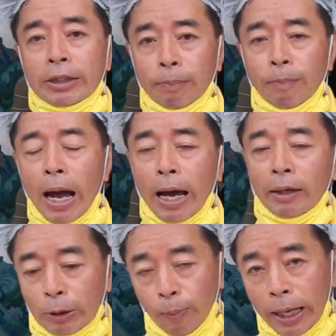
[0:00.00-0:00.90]
สิบบาท
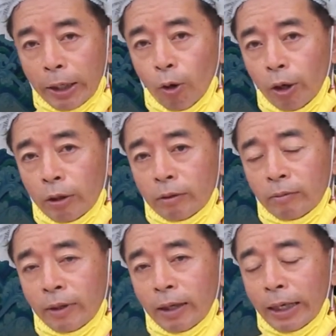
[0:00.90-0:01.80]
ปัจจุบันนี้คน
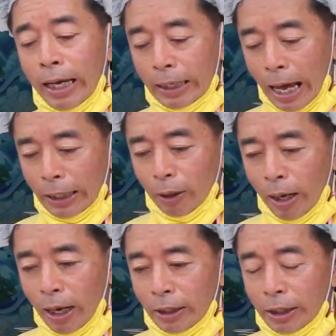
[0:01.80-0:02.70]
เรียกร้านนี้
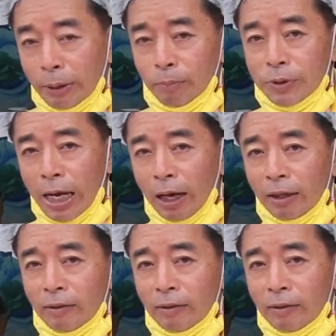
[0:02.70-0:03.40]
ว่าอิ่มจัง